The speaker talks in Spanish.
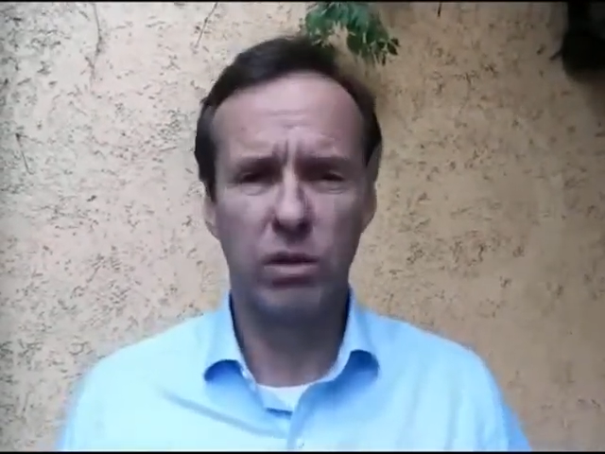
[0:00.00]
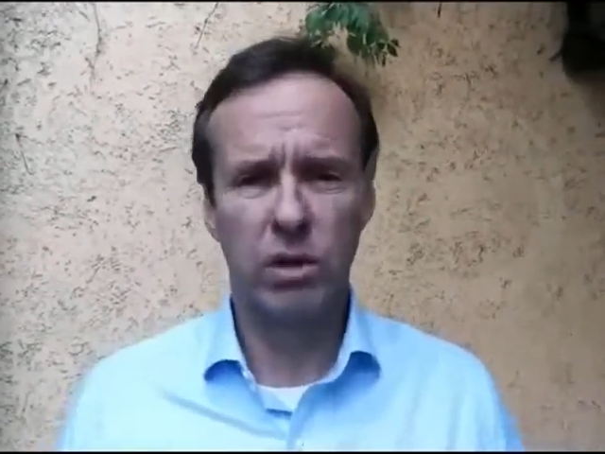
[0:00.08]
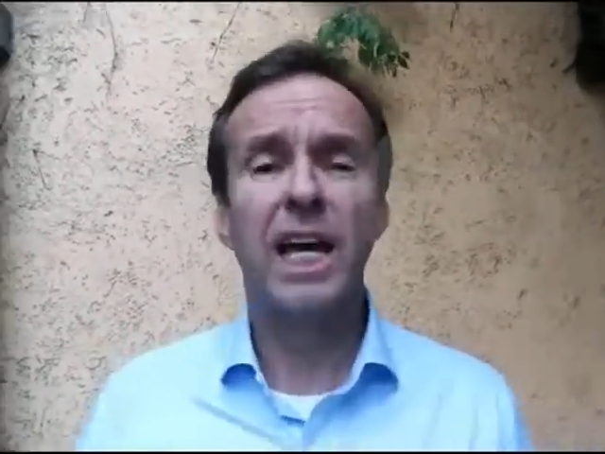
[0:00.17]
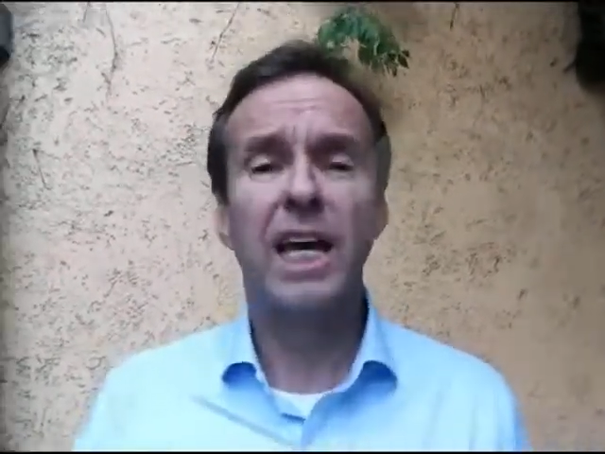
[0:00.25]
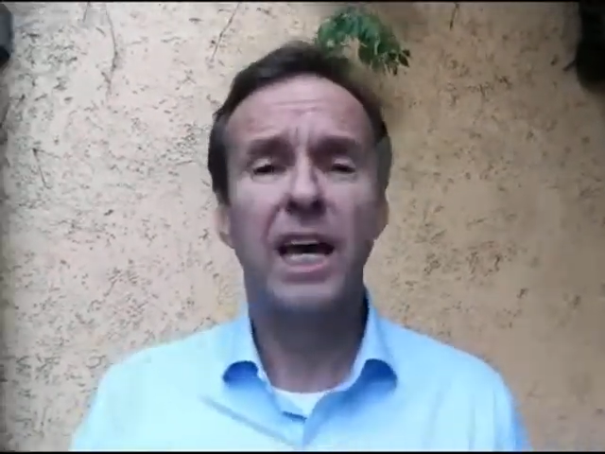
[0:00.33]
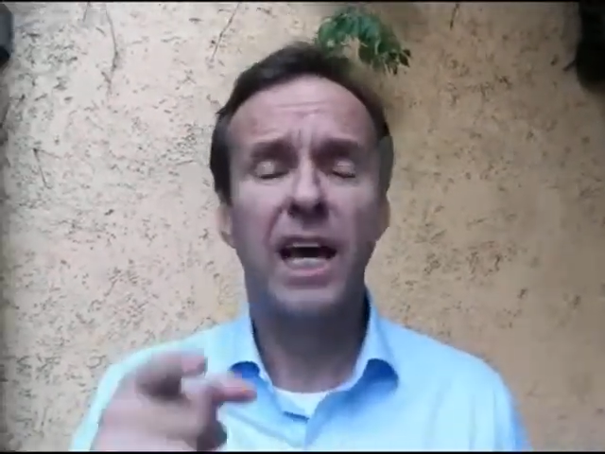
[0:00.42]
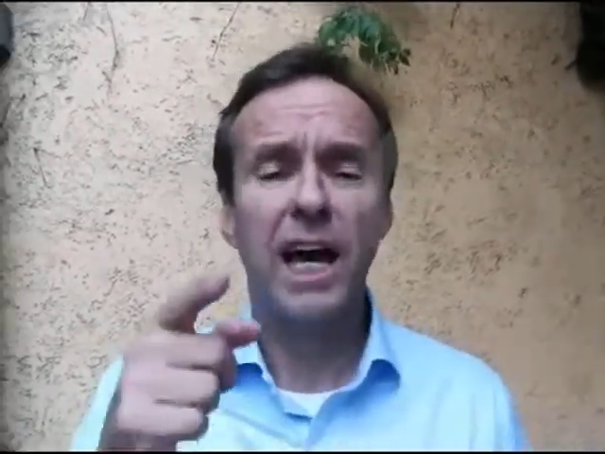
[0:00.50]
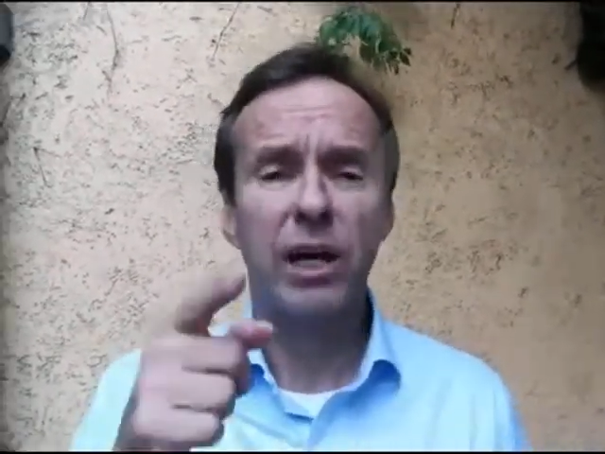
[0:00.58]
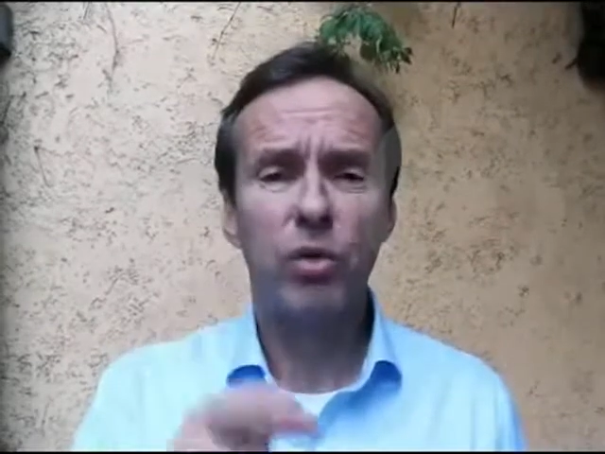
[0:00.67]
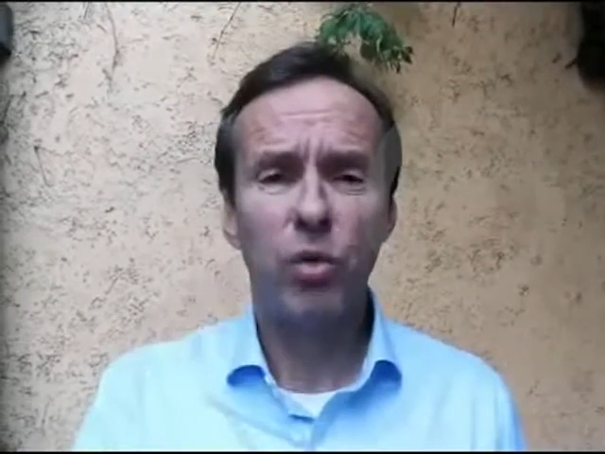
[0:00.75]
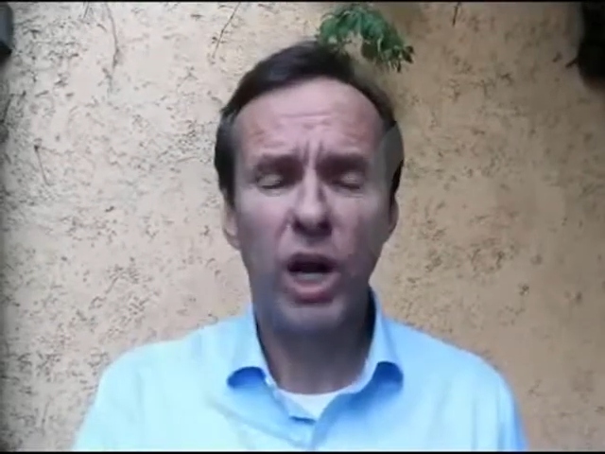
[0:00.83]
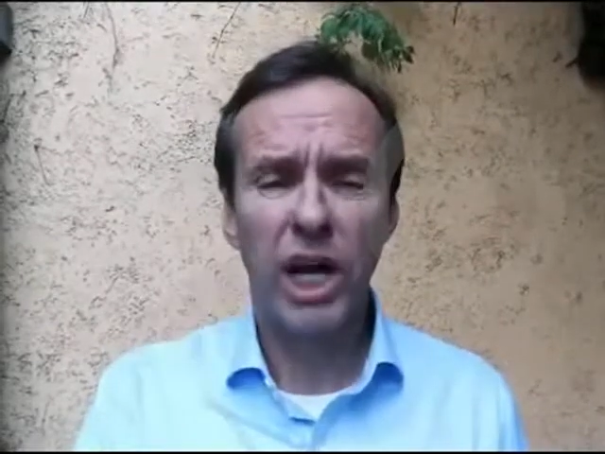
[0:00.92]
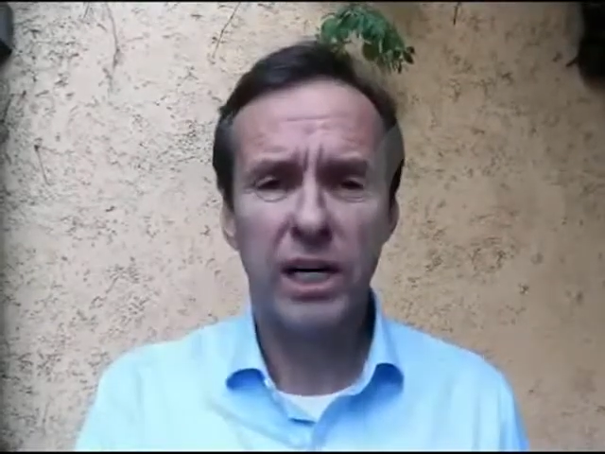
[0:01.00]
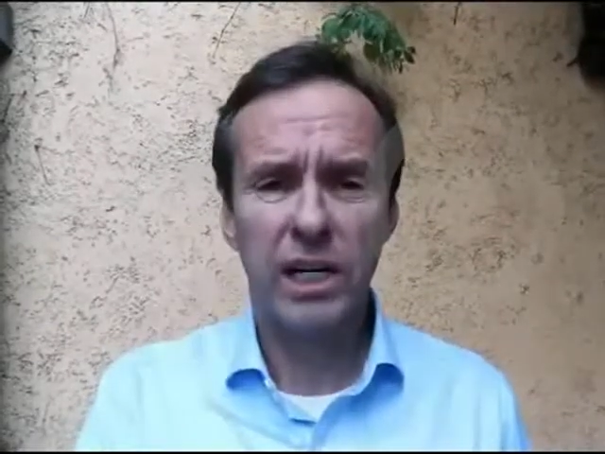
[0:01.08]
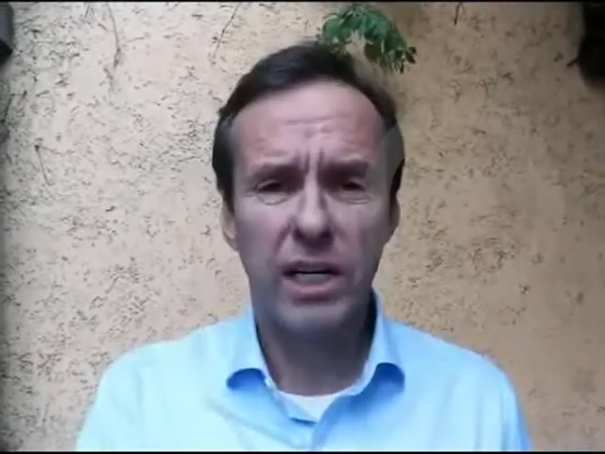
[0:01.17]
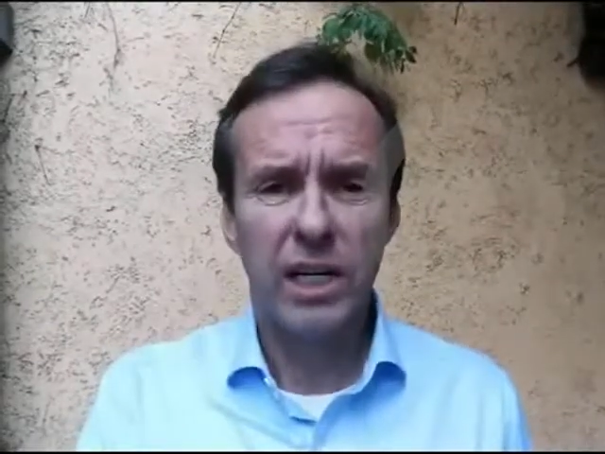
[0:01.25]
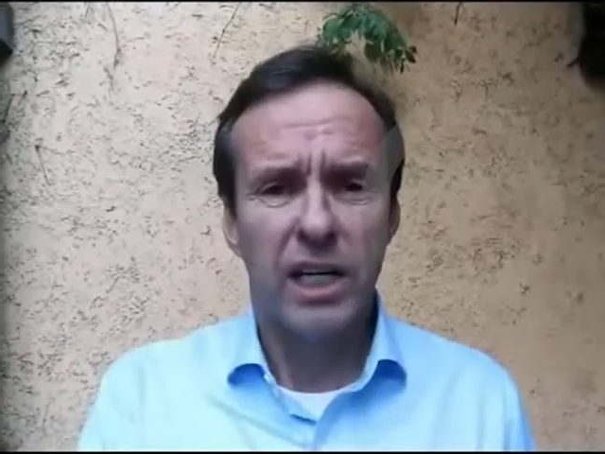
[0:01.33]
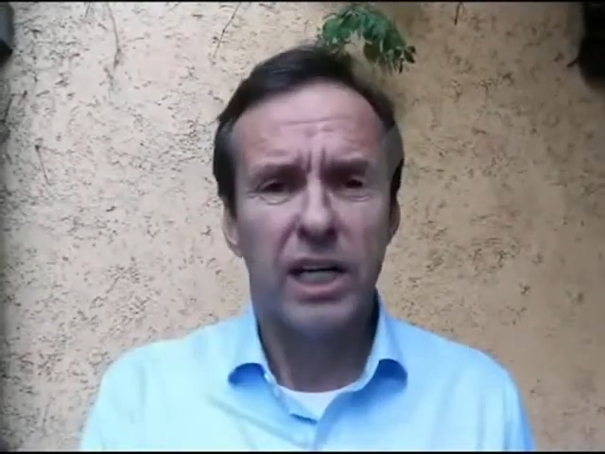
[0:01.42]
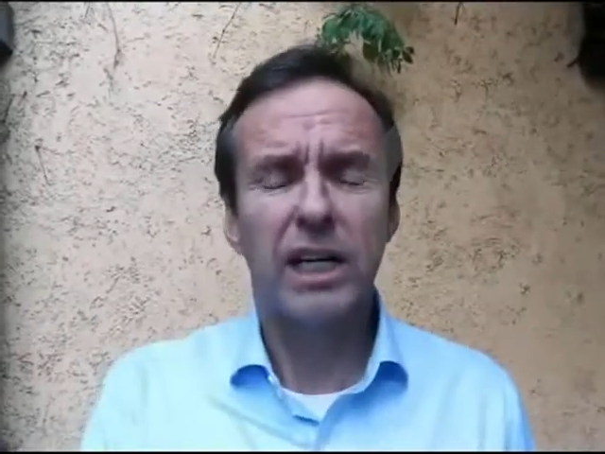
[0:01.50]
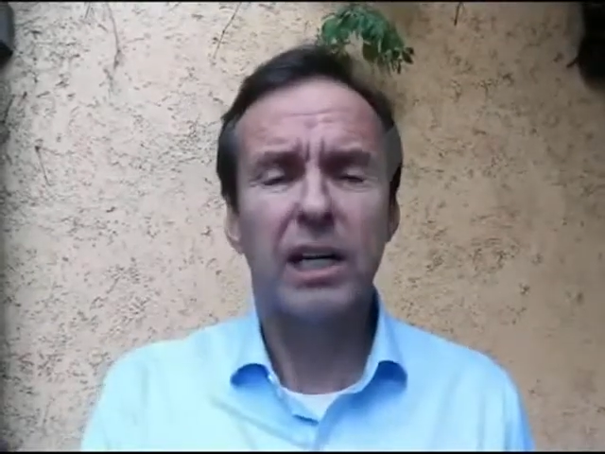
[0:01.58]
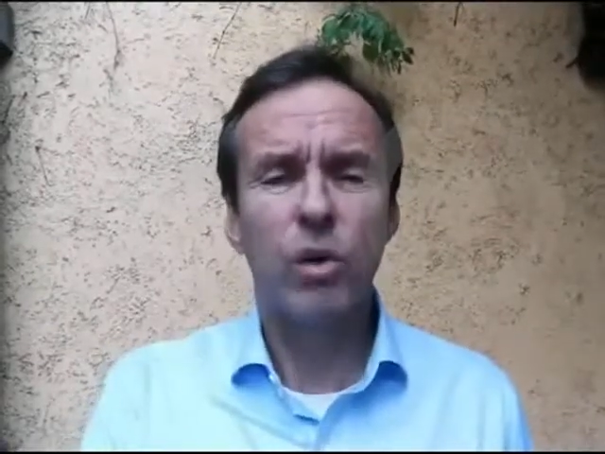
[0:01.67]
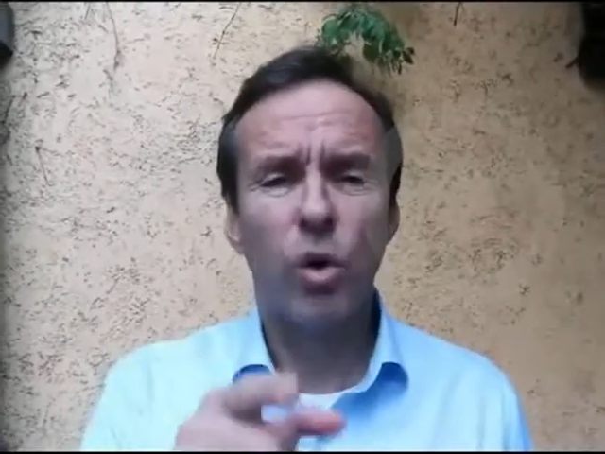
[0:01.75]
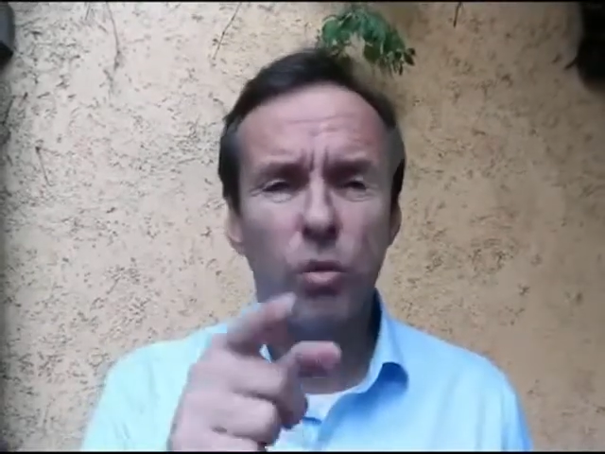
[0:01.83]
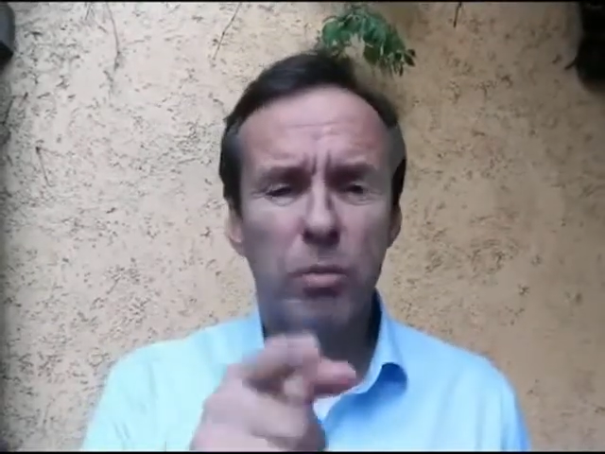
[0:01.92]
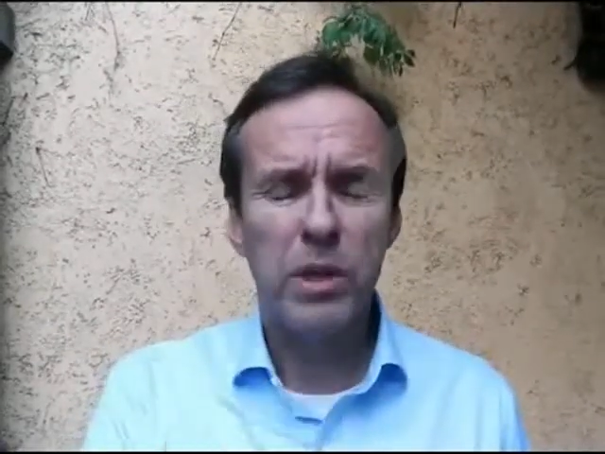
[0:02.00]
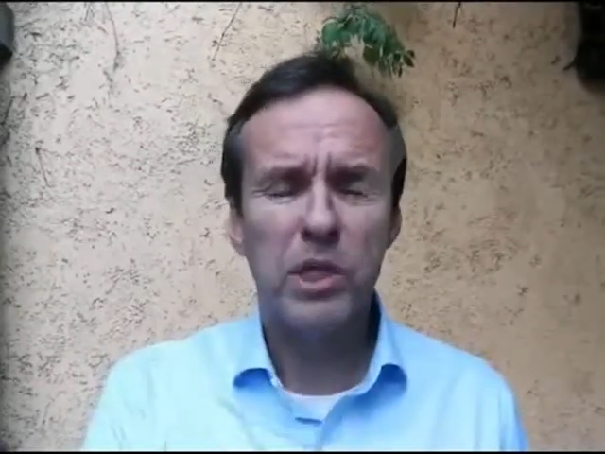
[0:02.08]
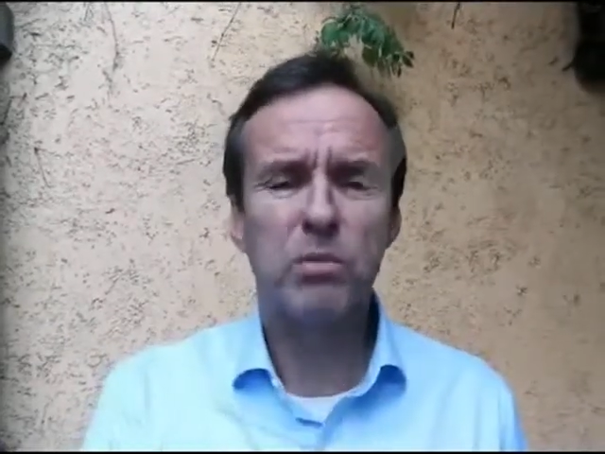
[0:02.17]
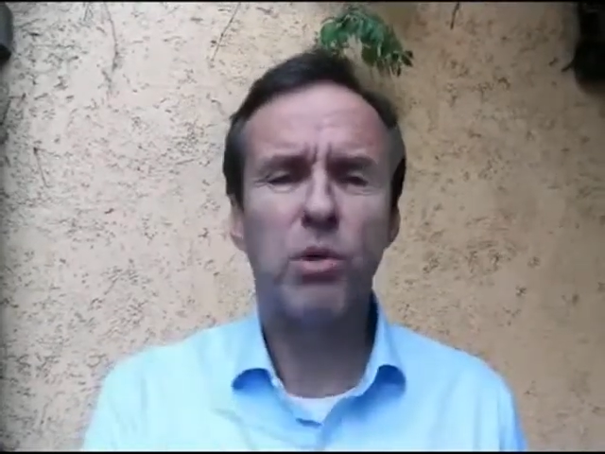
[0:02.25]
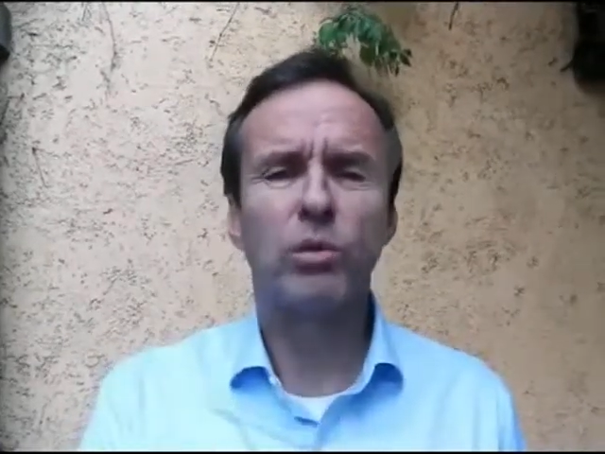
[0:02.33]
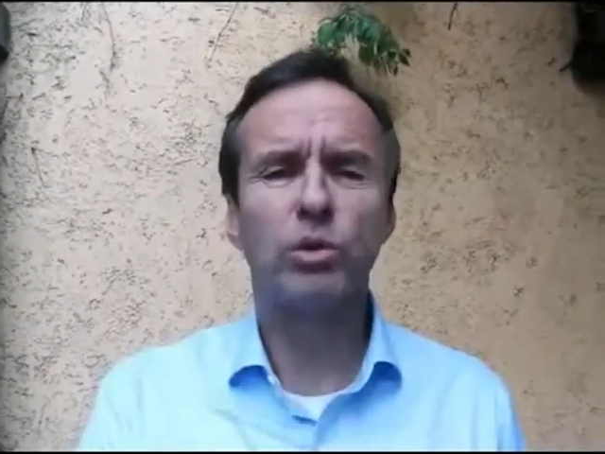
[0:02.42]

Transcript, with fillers: Hay que anular el golpismo